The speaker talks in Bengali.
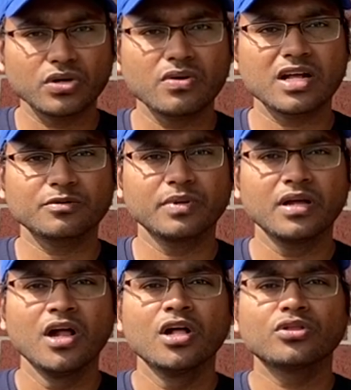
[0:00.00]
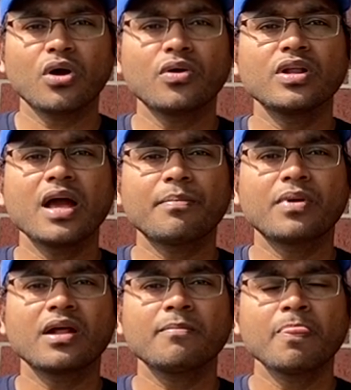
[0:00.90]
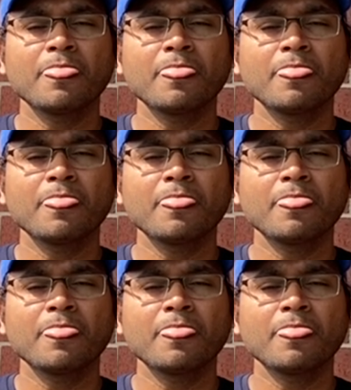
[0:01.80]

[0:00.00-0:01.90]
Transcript: যখন আসবে তখনই আপনার